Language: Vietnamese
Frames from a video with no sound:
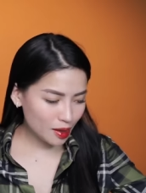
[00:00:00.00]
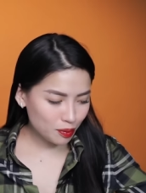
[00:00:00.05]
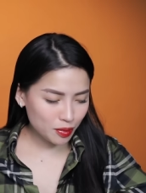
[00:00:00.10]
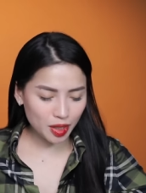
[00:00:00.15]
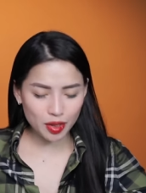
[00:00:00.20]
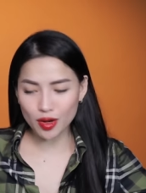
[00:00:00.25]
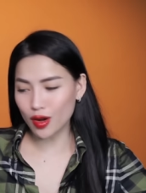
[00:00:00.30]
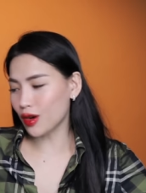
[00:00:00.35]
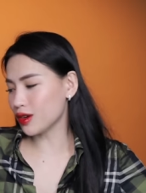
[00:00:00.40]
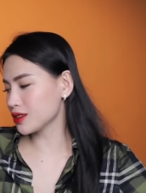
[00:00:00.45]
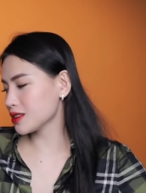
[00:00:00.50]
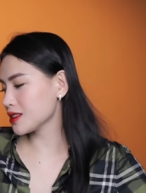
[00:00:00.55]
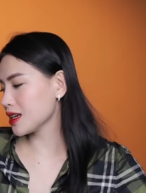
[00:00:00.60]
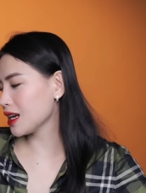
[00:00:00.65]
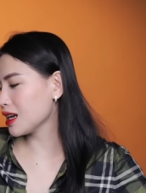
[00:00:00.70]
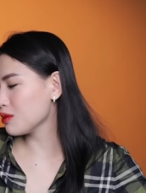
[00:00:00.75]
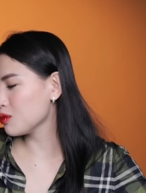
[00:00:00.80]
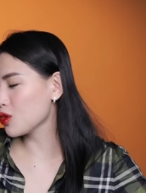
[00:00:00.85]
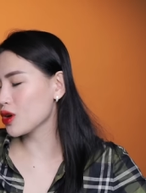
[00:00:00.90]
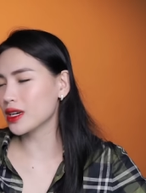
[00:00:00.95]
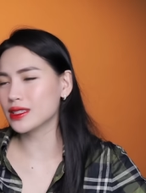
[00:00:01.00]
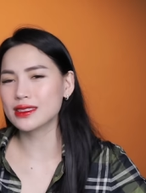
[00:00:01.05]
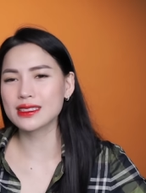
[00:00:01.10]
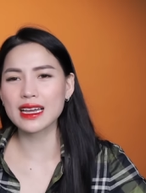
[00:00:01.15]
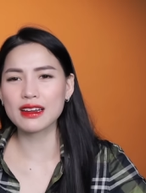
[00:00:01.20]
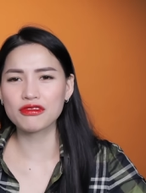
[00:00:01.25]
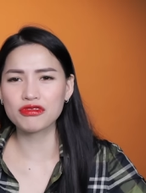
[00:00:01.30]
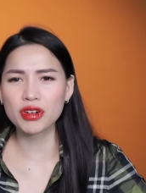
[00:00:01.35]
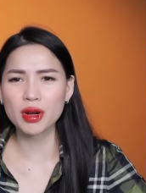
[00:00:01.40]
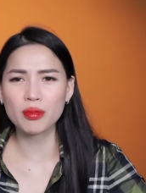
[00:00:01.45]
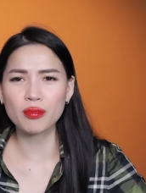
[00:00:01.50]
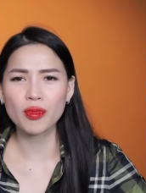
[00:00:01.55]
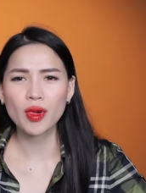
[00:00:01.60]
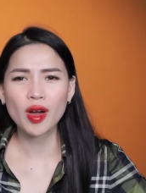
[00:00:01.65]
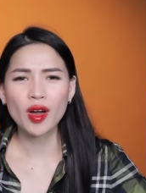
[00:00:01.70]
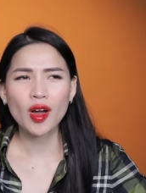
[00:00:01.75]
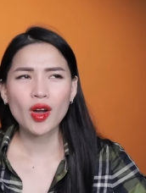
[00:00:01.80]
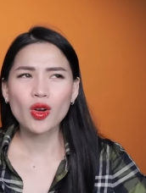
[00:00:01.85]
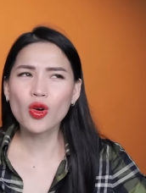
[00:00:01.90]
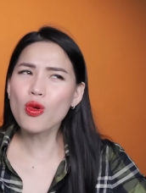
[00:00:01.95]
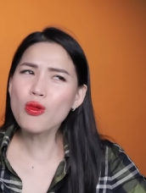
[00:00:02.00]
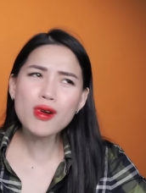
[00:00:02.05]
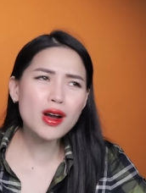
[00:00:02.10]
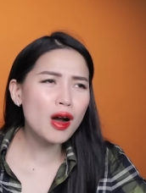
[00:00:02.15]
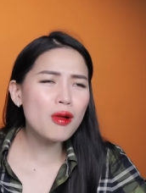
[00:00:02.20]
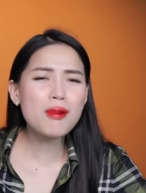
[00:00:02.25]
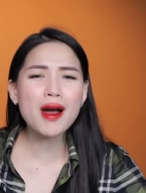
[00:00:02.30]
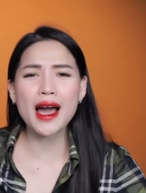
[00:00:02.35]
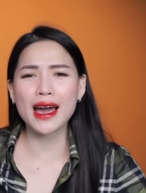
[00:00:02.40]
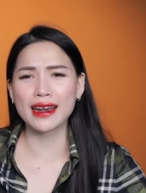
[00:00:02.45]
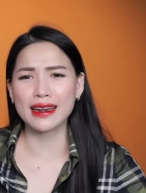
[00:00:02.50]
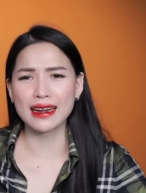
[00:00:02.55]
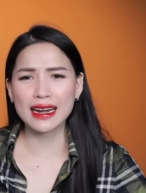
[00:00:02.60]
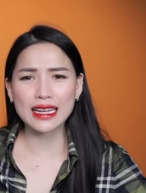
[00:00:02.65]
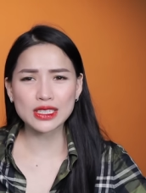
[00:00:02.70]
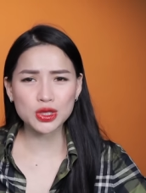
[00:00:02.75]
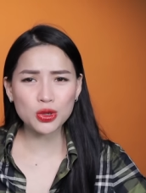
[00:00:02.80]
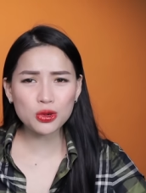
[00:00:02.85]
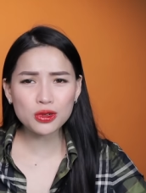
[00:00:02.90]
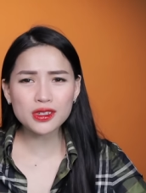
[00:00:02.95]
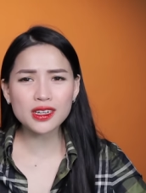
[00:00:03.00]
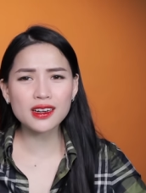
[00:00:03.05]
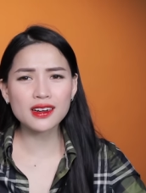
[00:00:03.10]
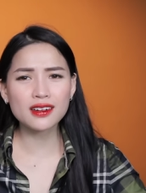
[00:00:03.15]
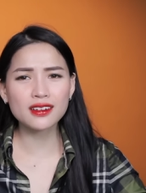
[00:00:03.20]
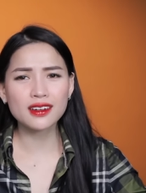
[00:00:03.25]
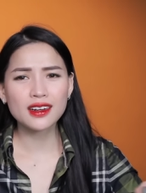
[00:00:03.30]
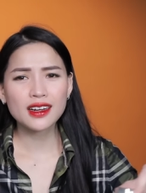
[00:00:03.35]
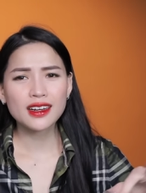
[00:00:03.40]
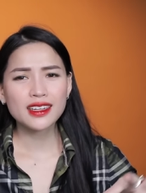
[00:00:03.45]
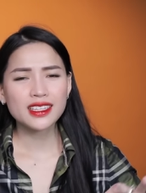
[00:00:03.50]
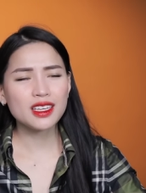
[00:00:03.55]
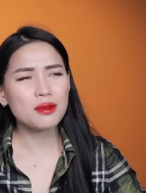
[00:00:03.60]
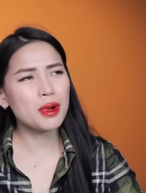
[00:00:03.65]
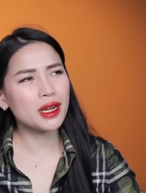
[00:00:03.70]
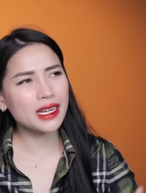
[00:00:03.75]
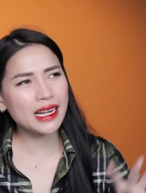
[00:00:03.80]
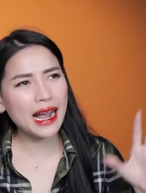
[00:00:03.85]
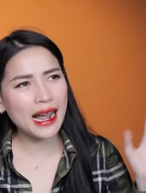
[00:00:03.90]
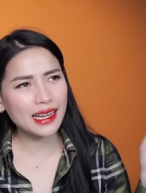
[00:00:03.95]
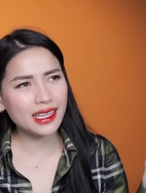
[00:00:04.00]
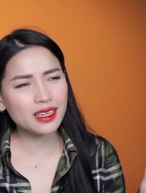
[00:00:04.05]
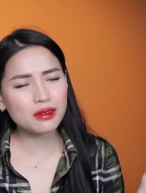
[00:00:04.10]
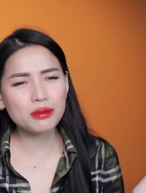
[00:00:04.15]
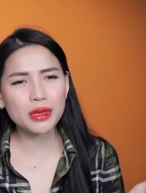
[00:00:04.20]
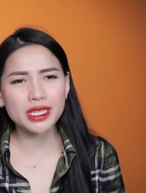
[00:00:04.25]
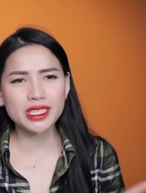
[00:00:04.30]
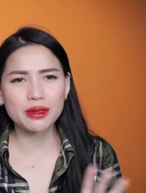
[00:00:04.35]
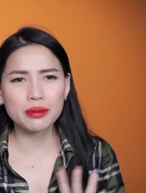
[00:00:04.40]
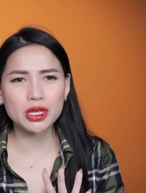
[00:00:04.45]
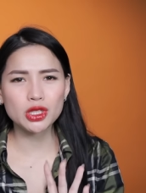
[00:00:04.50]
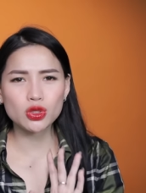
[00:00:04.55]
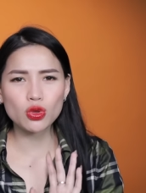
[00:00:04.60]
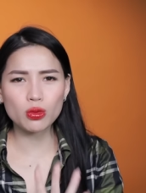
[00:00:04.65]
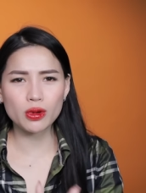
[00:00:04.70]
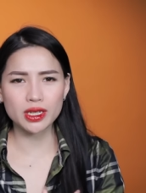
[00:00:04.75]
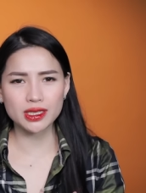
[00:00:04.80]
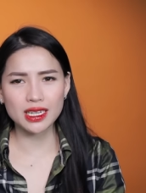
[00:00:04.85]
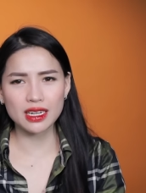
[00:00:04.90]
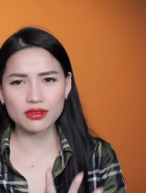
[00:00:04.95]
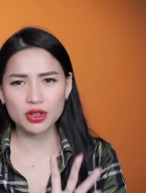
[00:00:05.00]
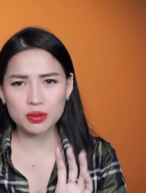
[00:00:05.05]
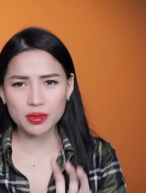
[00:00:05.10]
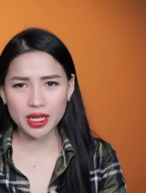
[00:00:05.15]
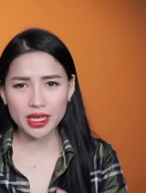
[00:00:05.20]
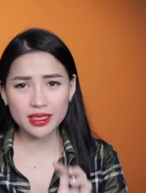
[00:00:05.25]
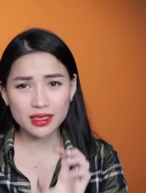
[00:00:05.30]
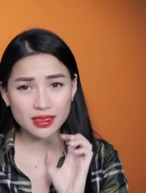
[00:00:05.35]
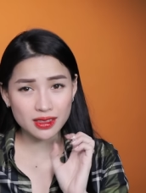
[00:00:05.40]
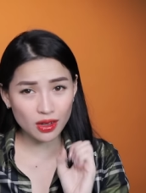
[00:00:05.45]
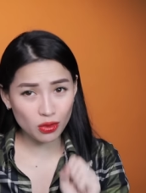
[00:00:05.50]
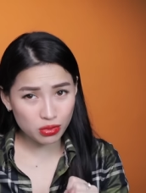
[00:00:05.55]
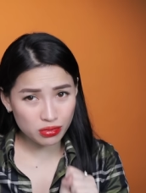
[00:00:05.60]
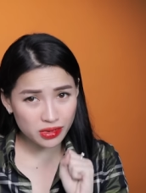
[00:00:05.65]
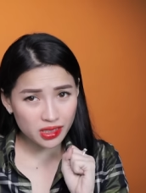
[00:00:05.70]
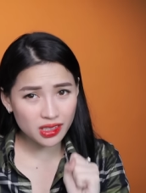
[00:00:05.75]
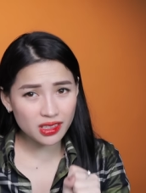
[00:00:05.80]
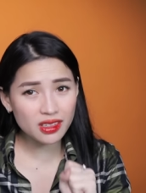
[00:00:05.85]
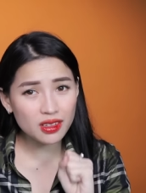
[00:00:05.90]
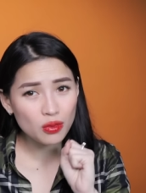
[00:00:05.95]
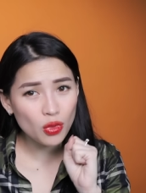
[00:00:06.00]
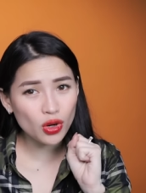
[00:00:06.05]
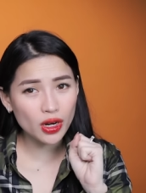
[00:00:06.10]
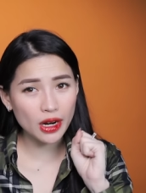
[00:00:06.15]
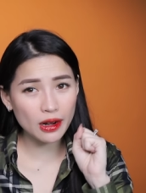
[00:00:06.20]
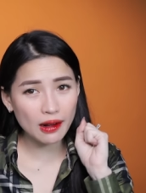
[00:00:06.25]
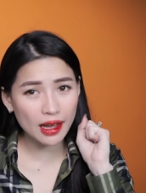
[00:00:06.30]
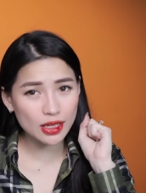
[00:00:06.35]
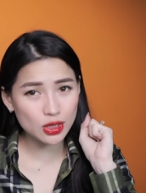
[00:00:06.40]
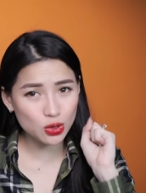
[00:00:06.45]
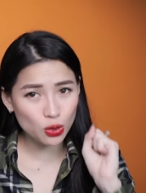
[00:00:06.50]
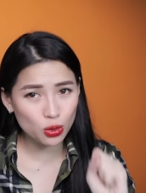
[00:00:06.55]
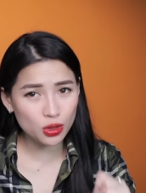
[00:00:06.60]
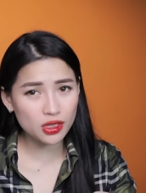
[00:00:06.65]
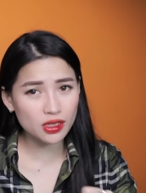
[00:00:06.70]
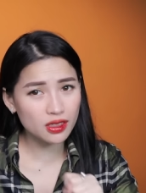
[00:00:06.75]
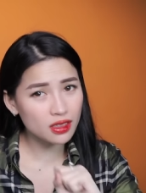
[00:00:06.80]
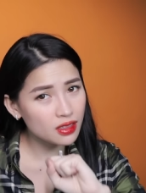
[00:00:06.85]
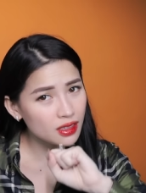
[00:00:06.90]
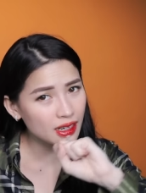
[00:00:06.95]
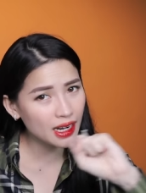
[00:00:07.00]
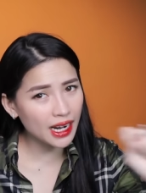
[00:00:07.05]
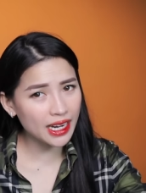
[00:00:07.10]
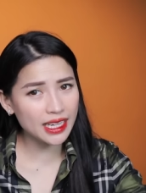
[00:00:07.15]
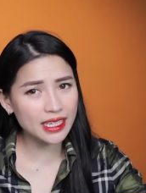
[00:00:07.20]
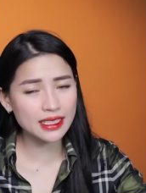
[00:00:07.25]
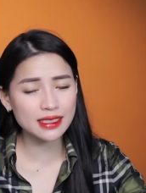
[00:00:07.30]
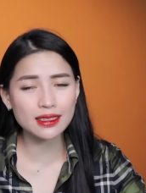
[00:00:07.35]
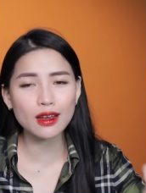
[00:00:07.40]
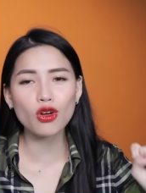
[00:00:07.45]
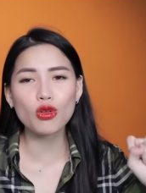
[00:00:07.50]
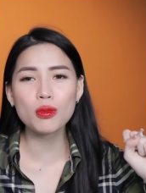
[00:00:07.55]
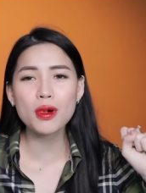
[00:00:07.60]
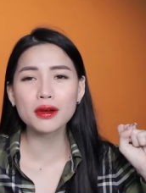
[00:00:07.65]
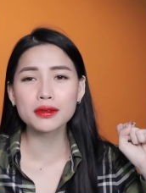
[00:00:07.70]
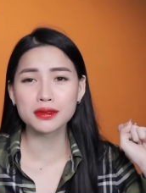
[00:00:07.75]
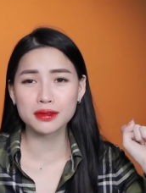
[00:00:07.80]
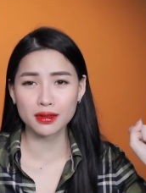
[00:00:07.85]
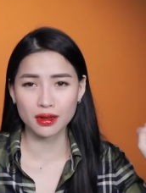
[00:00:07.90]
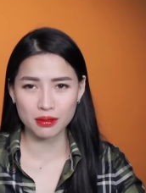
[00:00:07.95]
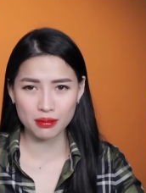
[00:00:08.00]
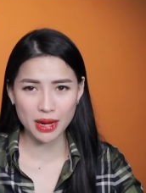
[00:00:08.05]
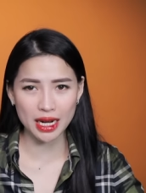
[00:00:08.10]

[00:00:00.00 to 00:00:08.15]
Tiếp theo đó sẽ là một cái sản phẩm cũng không hẳn là toner, nhưng mà cá nhân mình thì mình dùng cái sản phẩm này giống như một cái loại toner ngay sau bước rửa